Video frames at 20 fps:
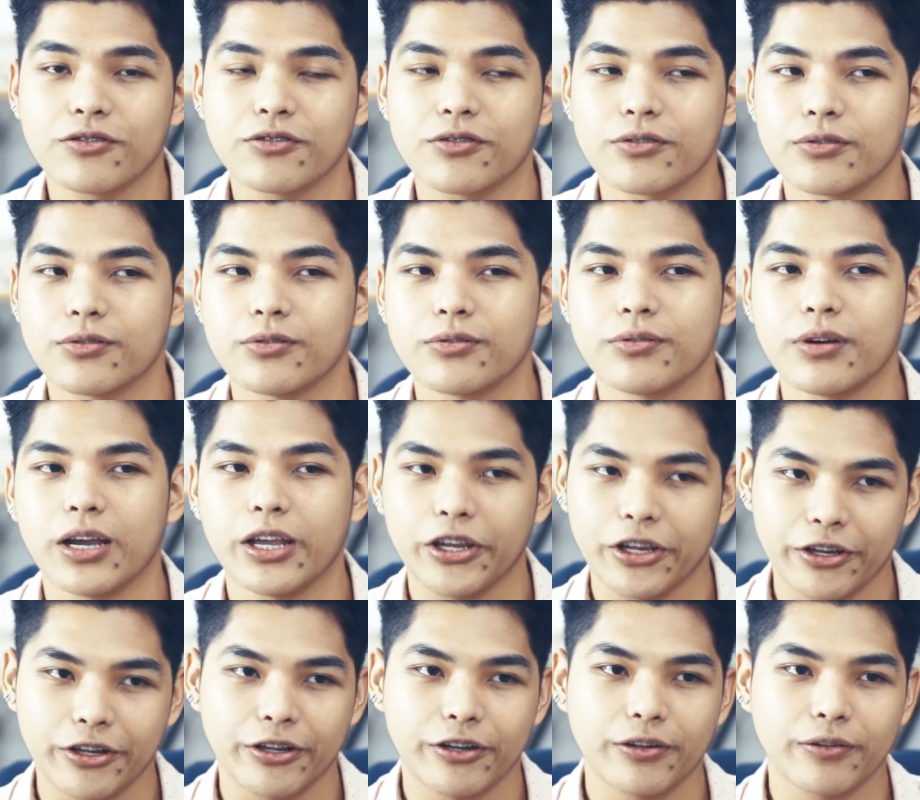So,
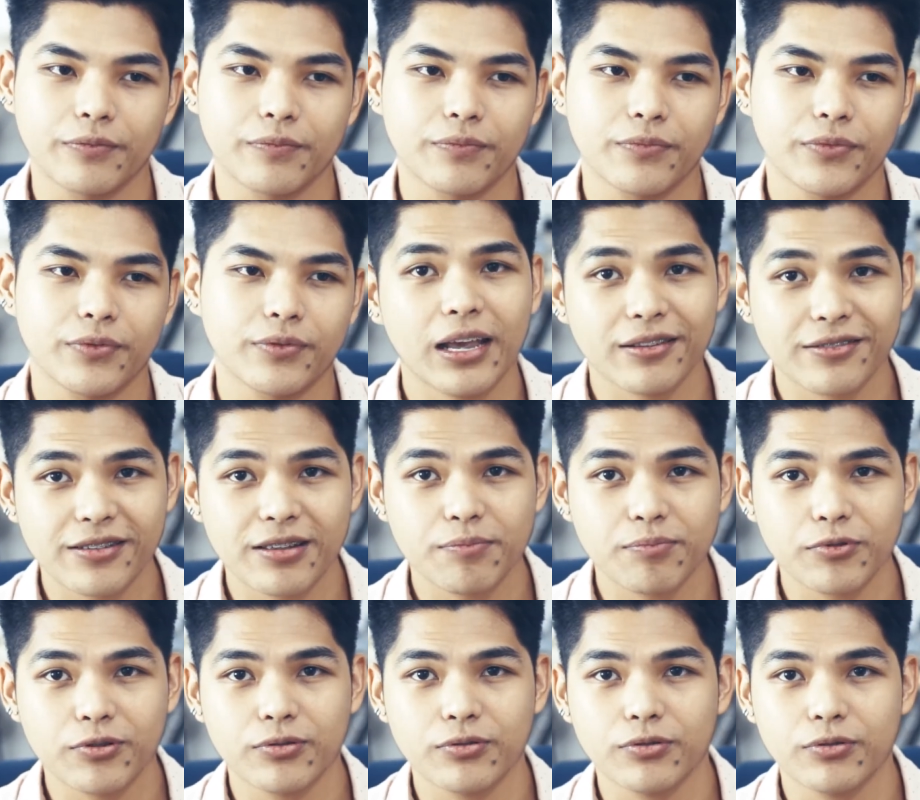ayun
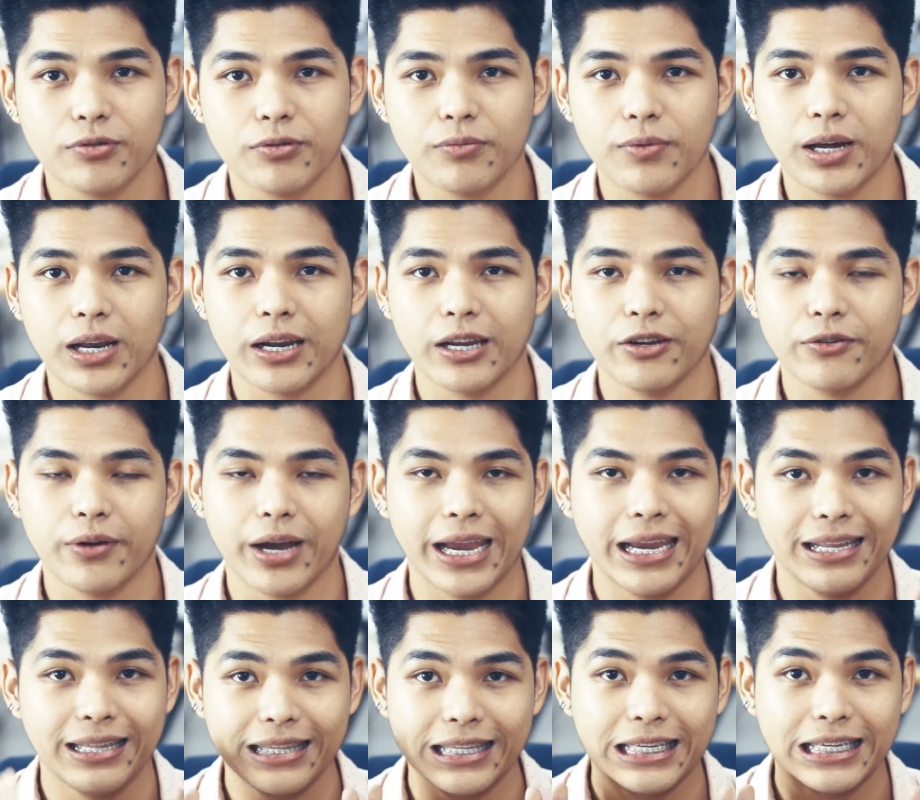Except kung kubara yung
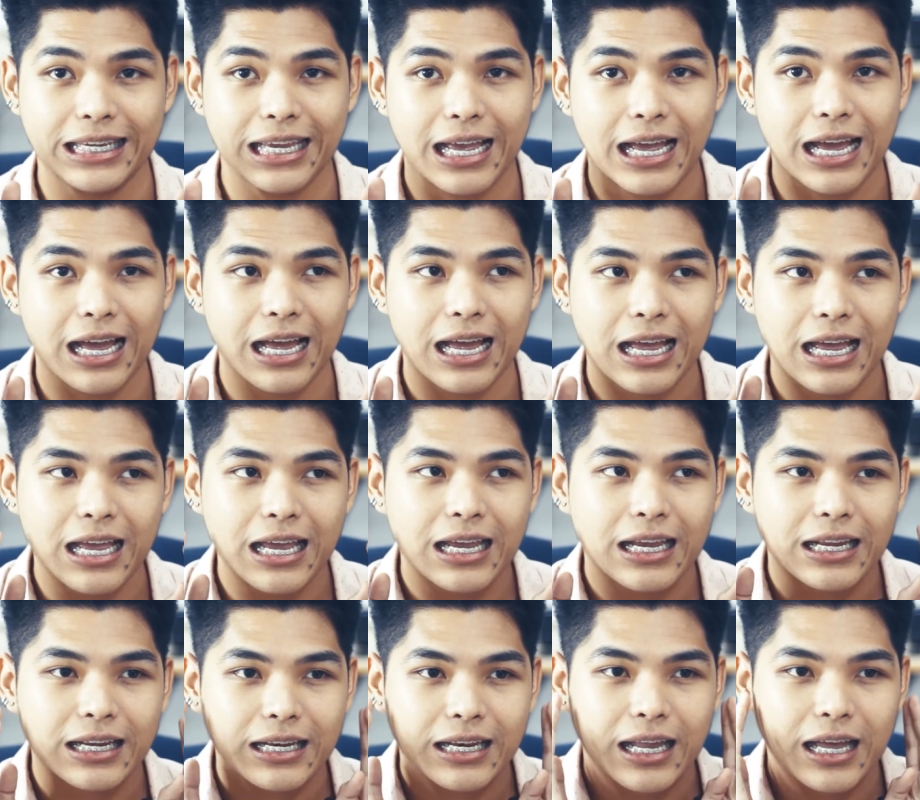idea
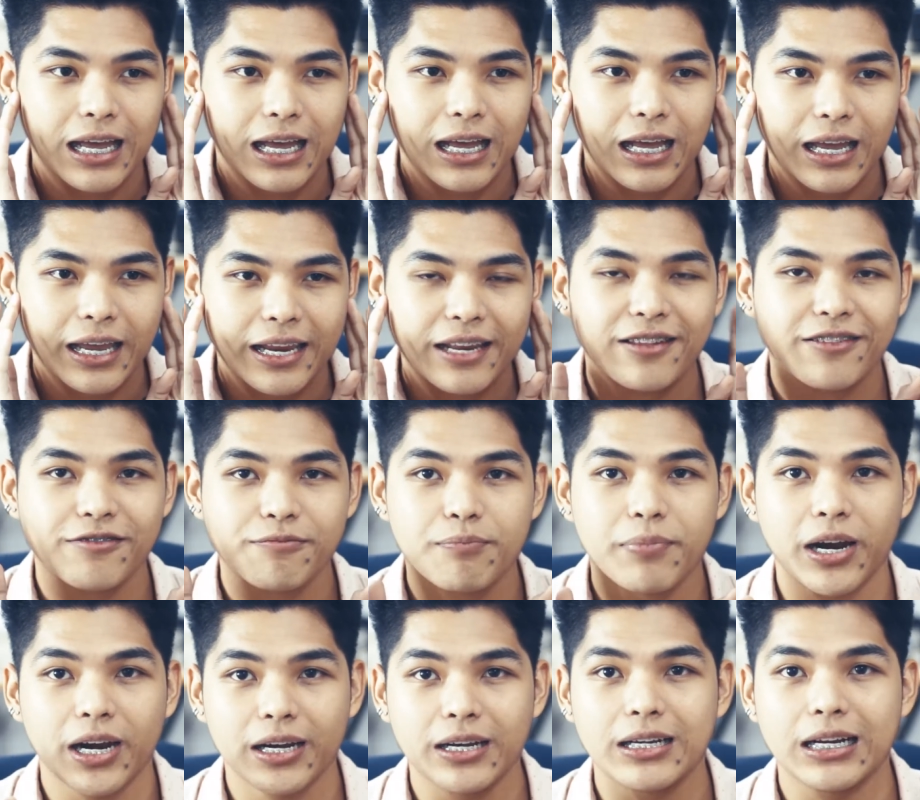na
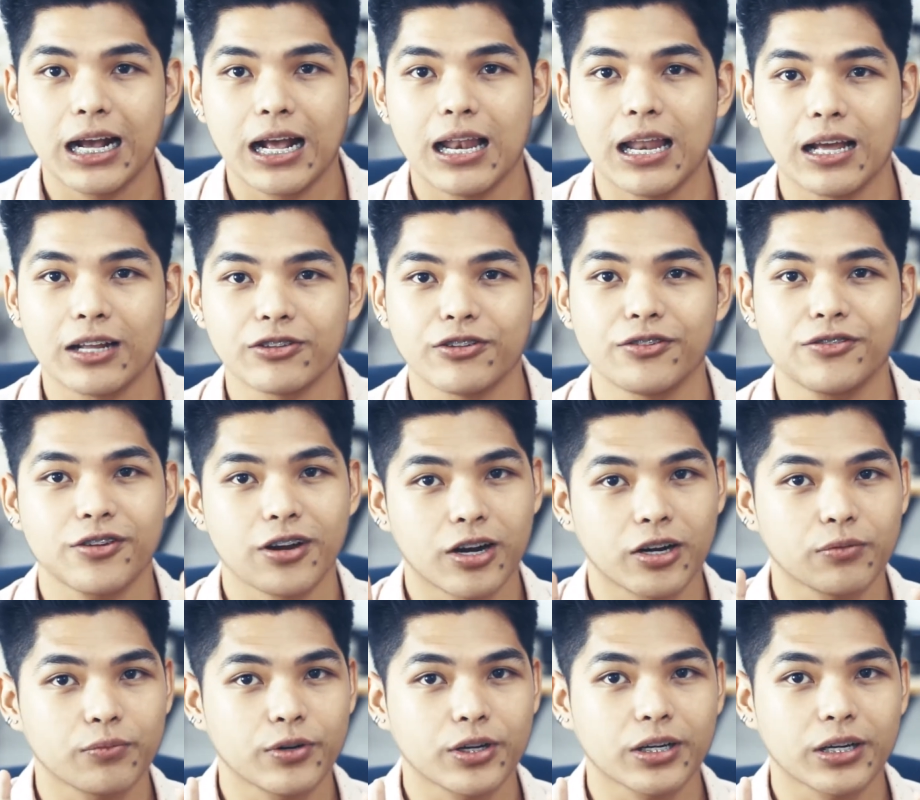inspired ka lang dun sa
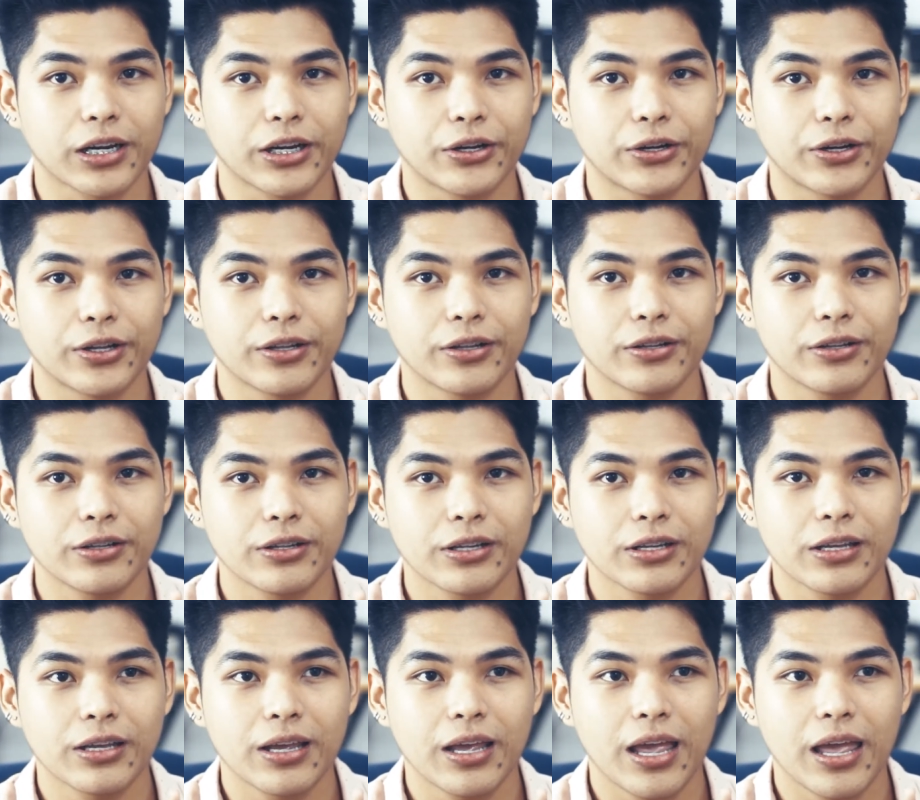artwork na yon
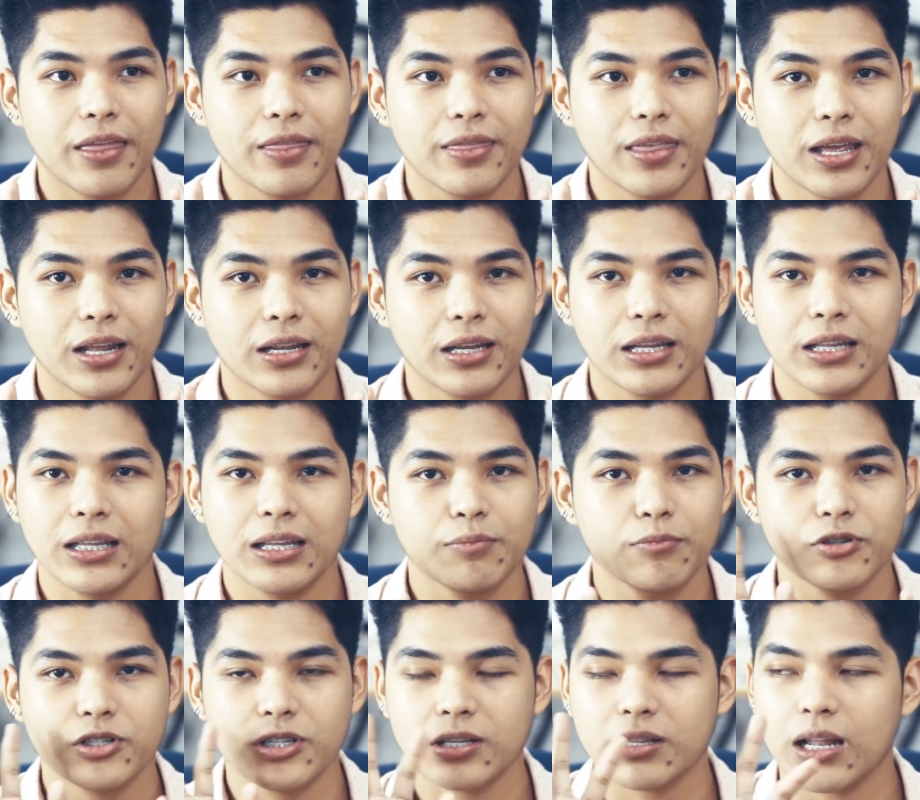And then, hindi
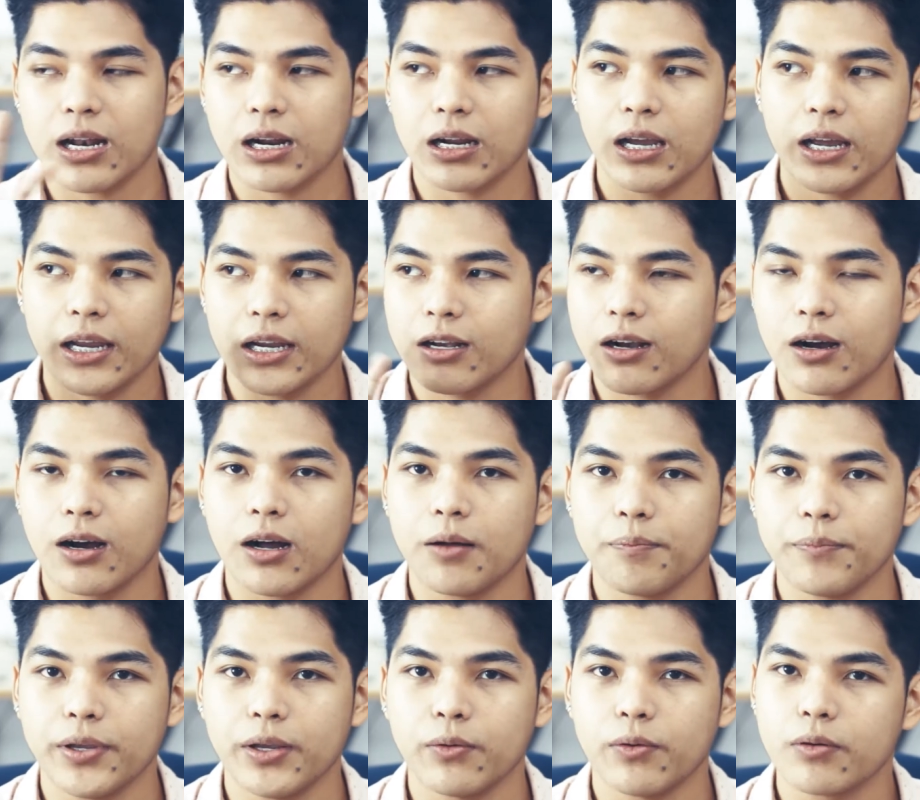mo siya talaga
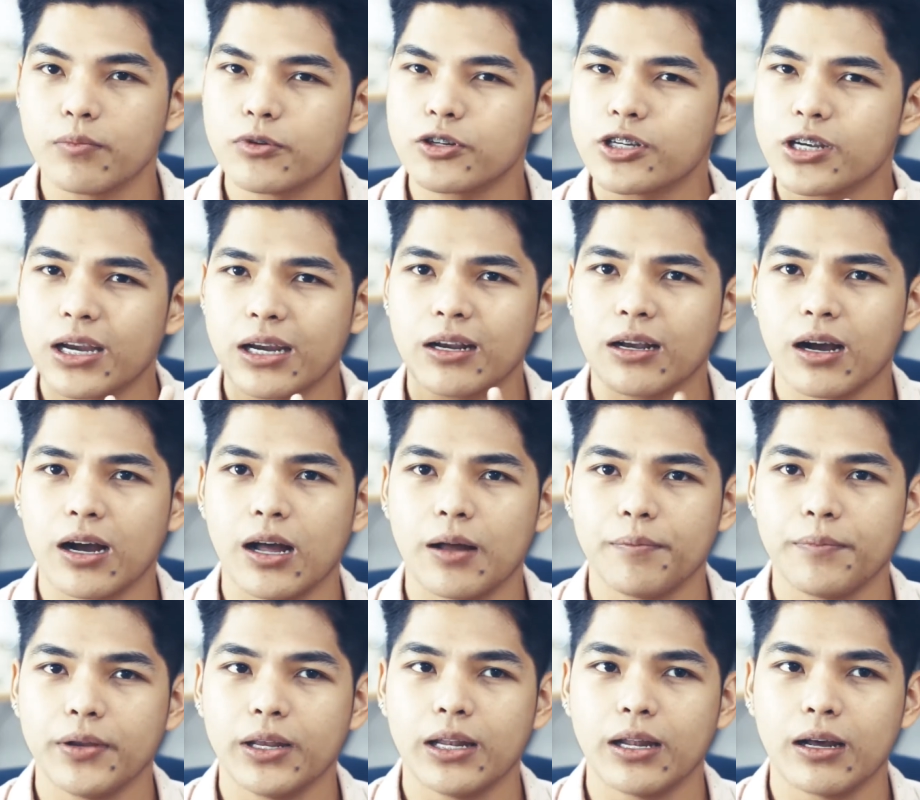ikakopy. Huwag mo siya
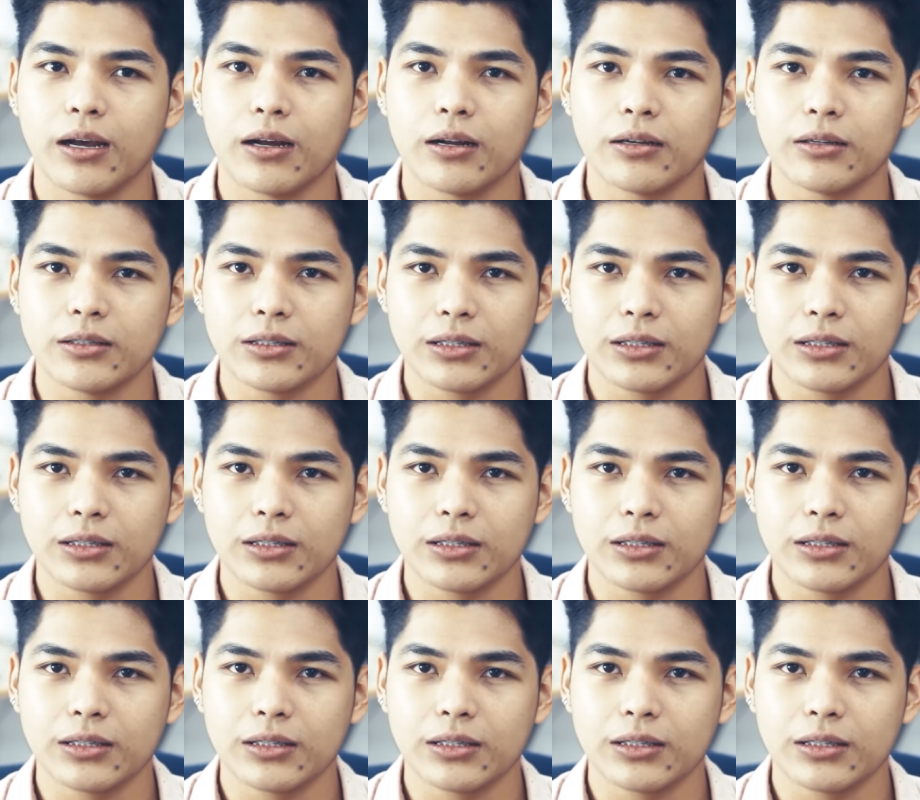ikakopy ng